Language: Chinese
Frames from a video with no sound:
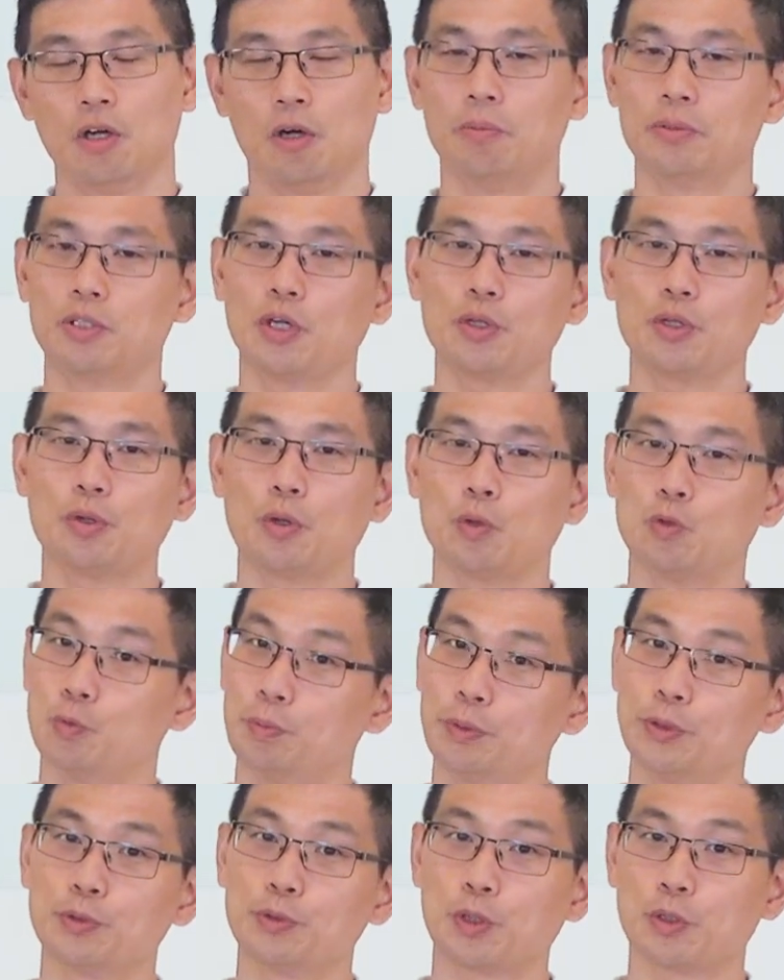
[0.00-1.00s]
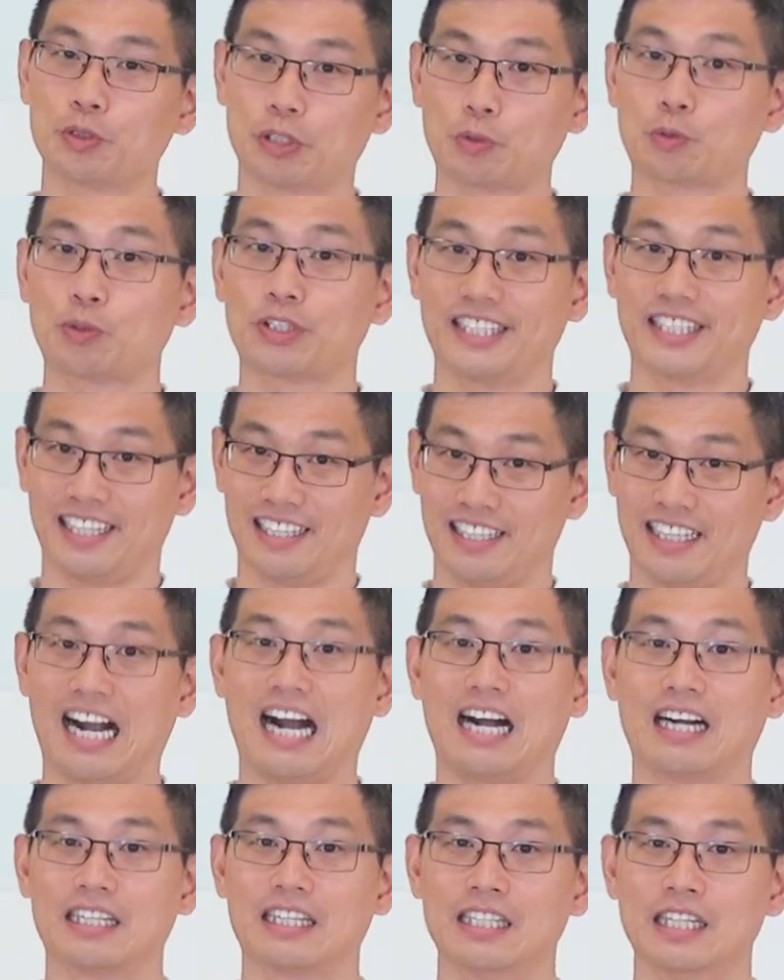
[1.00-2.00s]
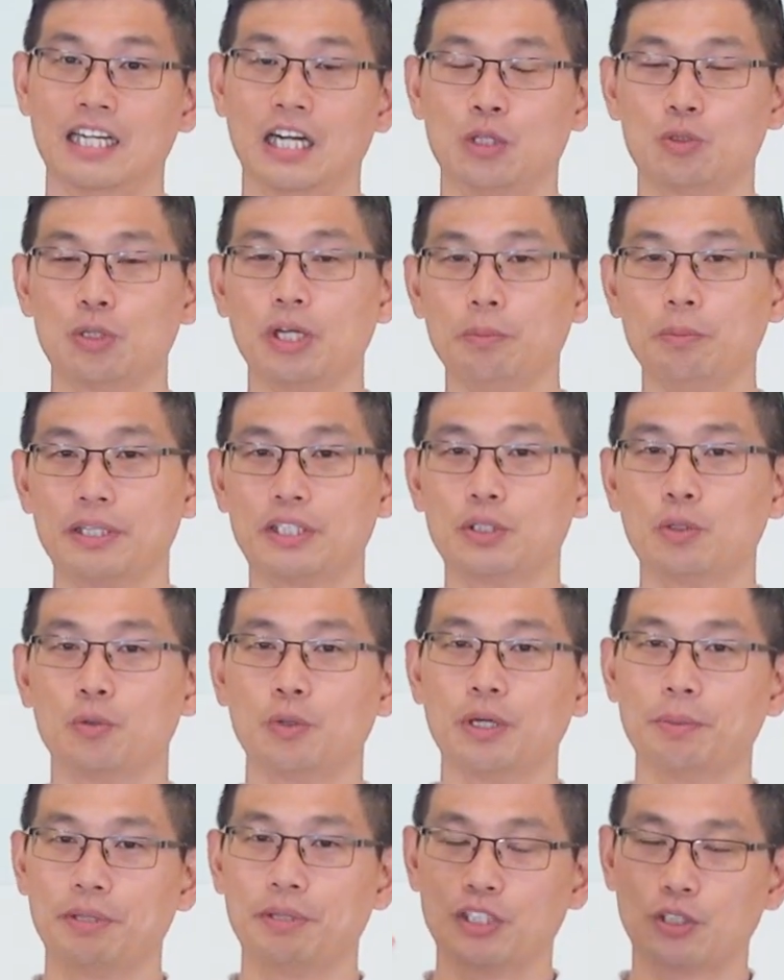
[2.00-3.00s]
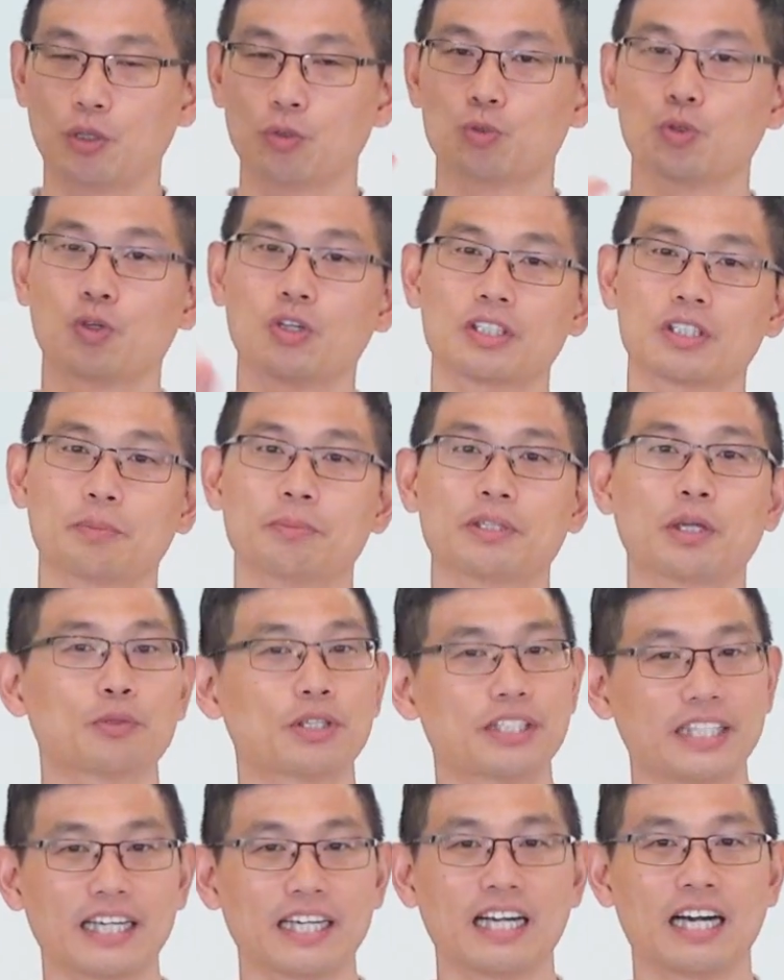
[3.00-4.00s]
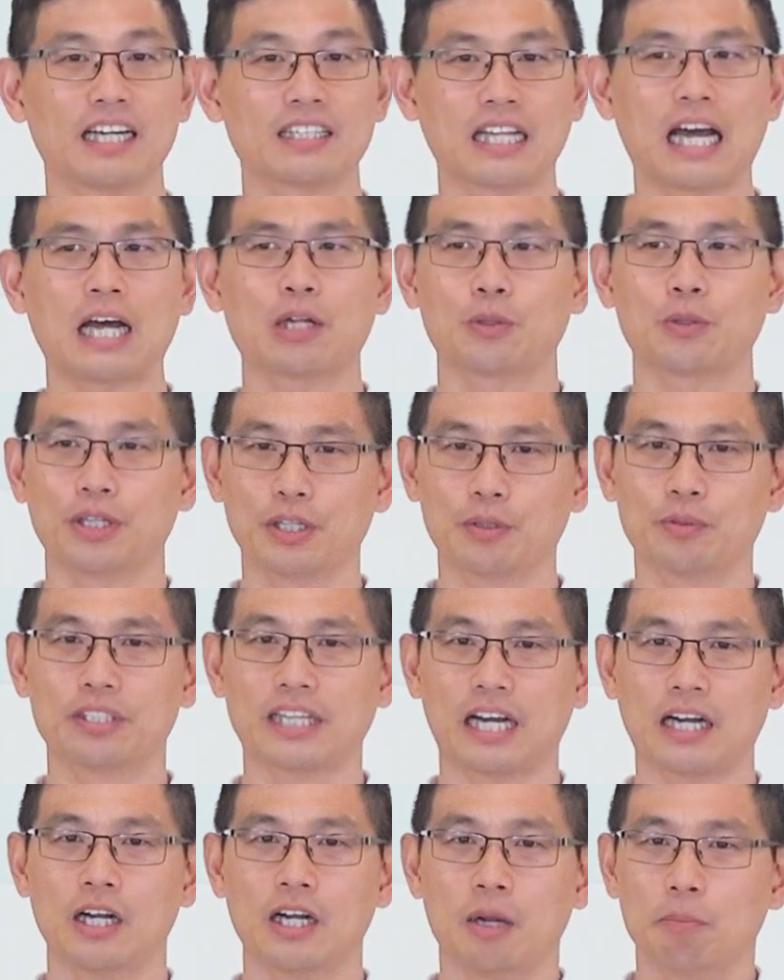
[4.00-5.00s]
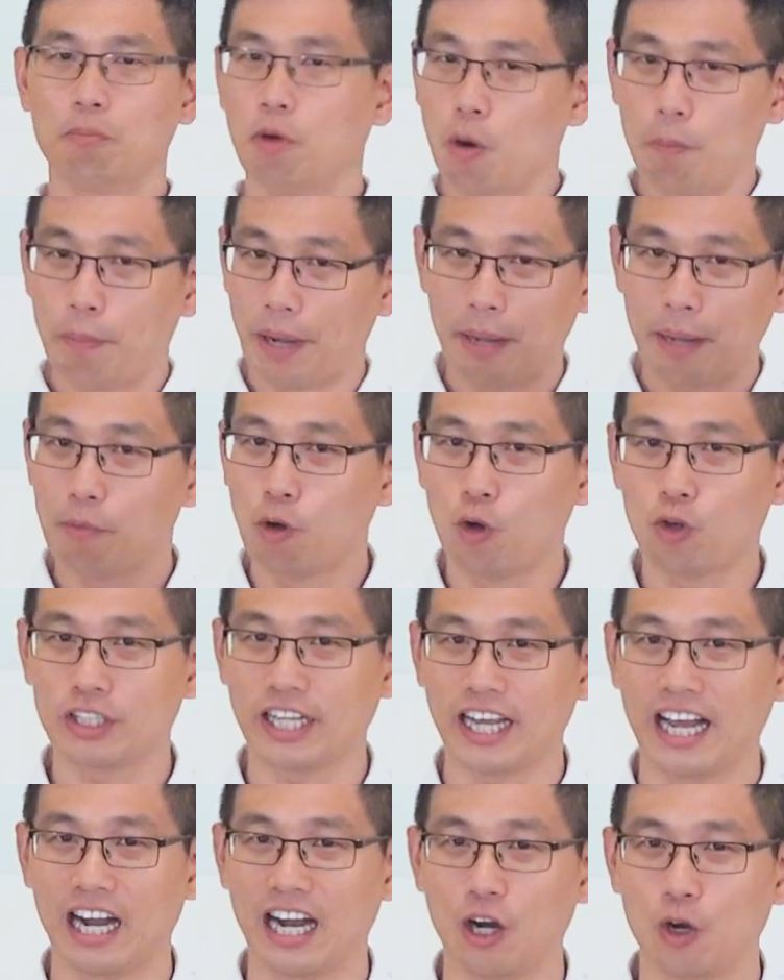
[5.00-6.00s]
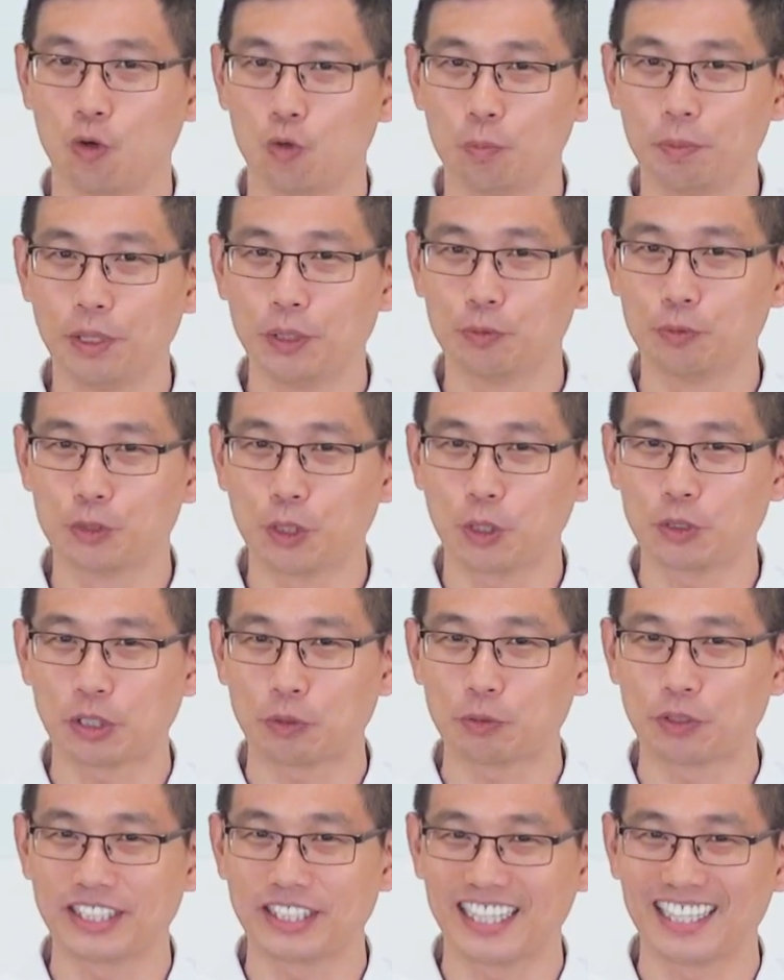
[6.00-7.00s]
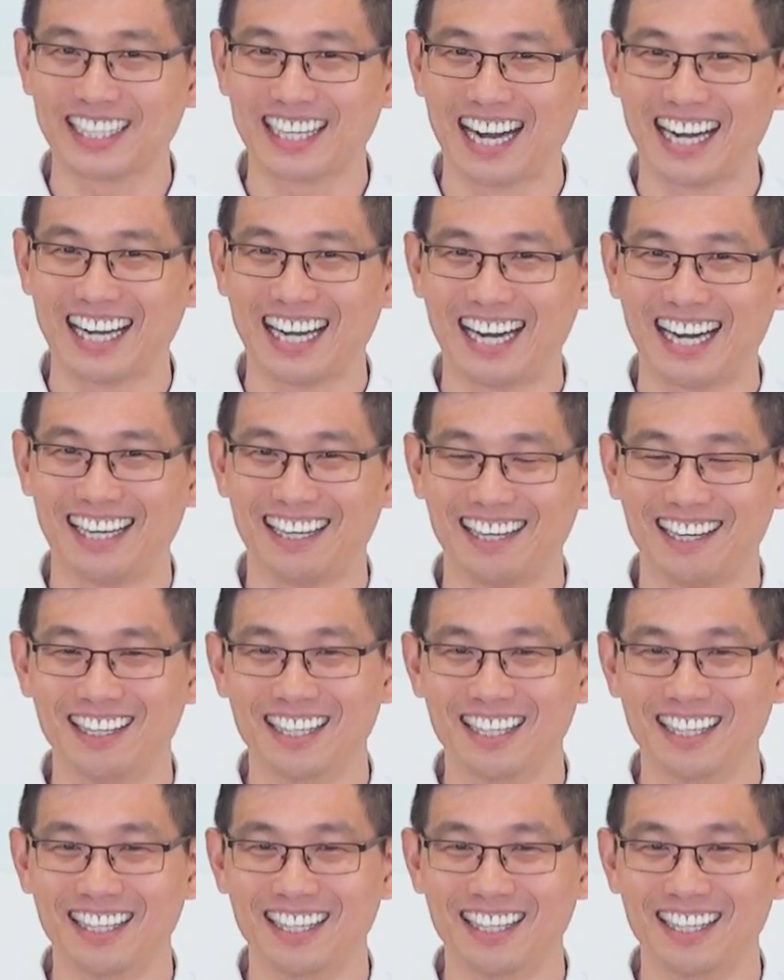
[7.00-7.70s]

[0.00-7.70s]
我们都以为不痛叫做健康，所以每次我问民众说什么叫做健康，大家都会跟我讲：摸背摸条，不病不痛叫做健康啊哦。